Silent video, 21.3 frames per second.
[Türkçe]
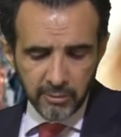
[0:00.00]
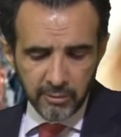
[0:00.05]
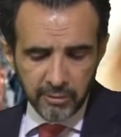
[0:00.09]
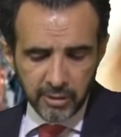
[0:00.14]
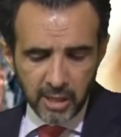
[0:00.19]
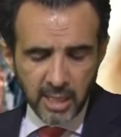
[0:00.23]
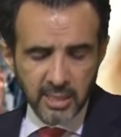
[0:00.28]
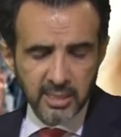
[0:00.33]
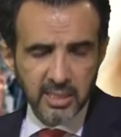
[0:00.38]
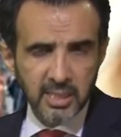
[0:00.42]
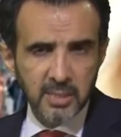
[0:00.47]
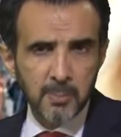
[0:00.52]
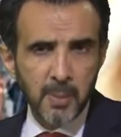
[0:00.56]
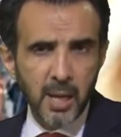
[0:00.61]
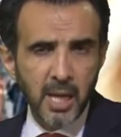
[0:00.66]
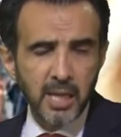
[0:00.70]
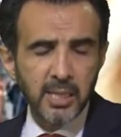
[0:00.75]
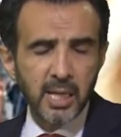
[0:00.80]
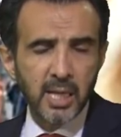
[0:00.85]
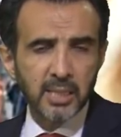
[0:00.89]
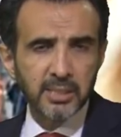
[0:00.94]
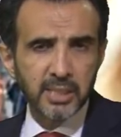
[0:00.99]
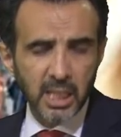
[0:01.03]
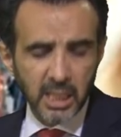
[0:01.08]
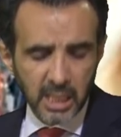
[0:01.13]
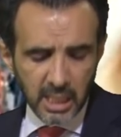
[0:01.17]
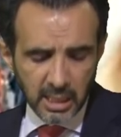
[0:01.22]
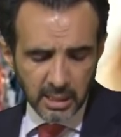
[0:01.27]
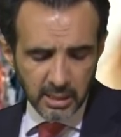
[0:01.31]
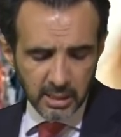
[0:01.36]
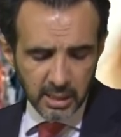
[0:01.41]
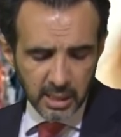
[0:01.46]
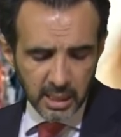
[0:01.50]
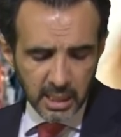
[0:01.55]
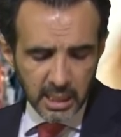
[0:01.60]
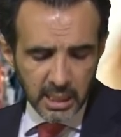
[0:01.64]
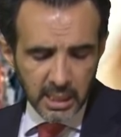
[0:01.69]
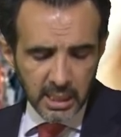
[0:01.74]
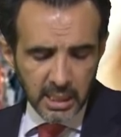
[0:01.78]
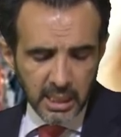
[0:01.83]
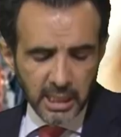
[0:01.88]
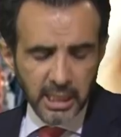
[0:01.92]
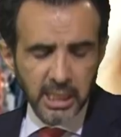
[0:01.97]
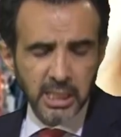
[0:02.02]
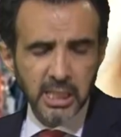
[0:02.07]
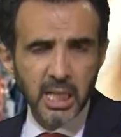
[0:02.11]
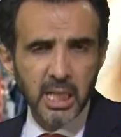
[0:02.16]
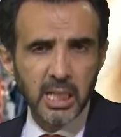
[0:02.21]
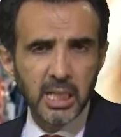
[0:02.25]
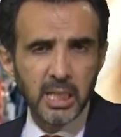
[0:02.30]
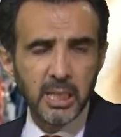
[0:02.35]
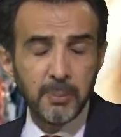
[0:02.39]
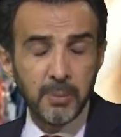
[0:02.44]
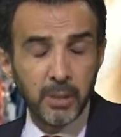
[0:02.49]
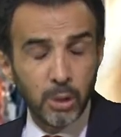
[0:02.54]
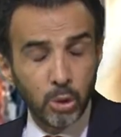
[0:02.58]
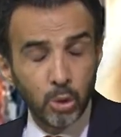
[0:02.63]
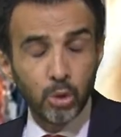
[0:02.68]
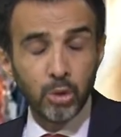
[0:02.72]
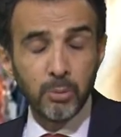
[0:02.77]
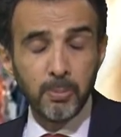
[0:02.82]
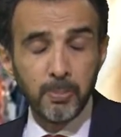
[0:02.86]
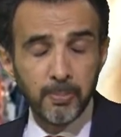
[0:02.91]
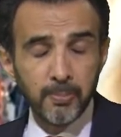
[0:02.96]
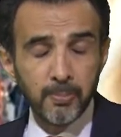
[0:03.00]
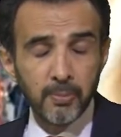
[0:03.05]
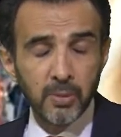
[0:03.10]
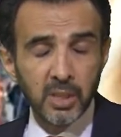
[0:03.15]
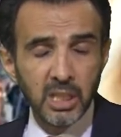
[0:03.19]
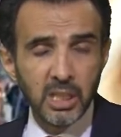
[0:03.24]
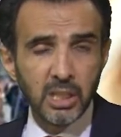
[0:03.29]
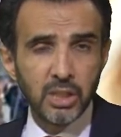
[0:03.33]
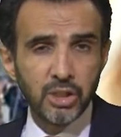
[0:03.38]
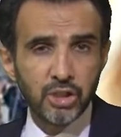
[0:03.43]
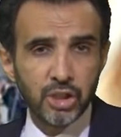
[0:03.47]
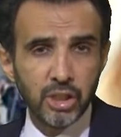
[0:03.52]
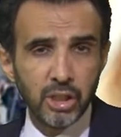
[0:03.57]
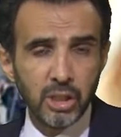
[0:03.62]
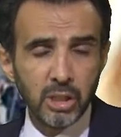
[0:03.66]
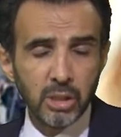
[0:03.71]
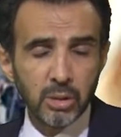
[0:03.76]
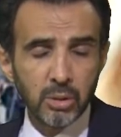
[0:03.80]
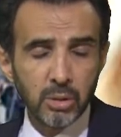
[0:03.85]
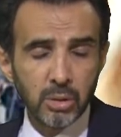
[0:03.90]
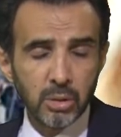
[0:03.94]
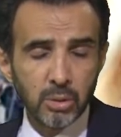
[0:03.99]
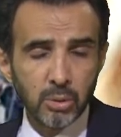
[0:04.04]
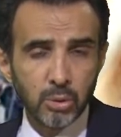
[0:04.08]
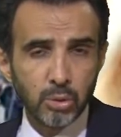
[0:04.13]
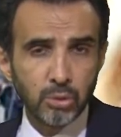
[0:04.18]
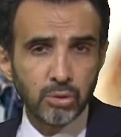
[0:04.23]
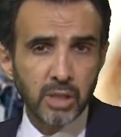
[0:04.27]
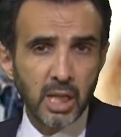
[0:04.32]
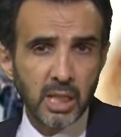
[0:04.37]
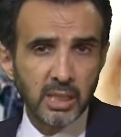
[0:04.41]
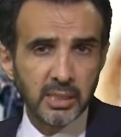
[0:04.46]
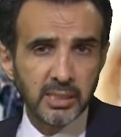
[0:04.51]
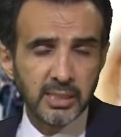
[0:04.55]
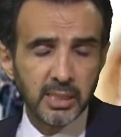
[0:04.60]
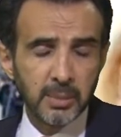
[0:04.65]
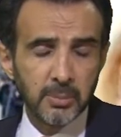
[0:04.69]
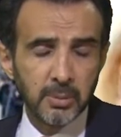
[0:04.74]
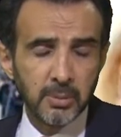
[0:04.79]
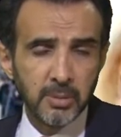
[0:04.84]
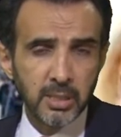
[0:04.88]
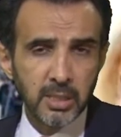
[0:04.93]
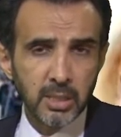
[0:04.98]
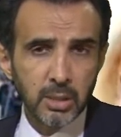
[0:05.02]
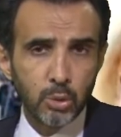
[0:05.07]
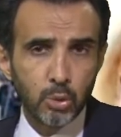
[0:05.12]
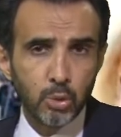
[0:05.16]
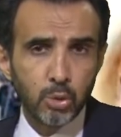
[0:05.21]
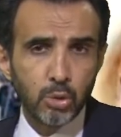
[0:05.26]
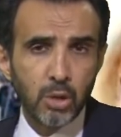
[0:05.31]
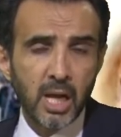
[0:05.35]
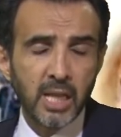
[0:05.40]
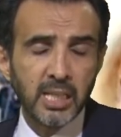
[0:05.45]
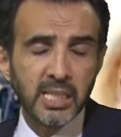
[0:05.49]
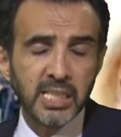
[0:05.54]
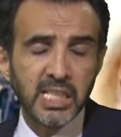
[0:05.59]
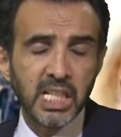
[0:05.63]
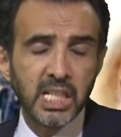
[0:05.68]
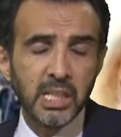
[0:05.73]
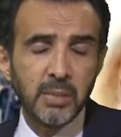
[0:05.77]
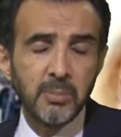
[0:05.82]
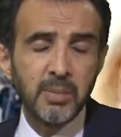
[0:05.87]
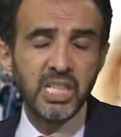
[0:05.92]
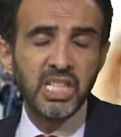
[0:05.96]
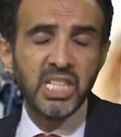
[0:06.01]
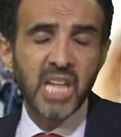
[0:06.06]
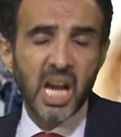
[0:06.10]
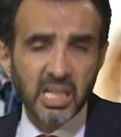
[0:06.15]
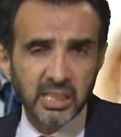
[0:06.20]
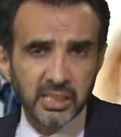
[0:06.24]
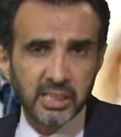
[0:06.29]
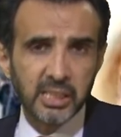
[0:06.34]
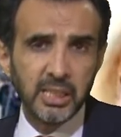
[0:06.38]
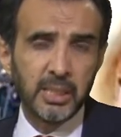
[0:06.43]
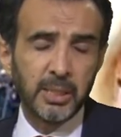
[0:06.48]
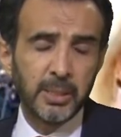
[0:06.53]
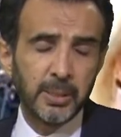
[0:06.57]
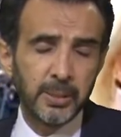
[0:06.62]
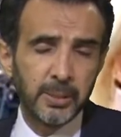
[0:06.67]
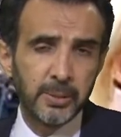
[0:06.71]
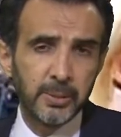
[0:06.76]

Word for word: Fransız bayrağı takan iki tane bir grup ırkçı kutsal kitabımız Kur'an-ı Kerim'i yaktı.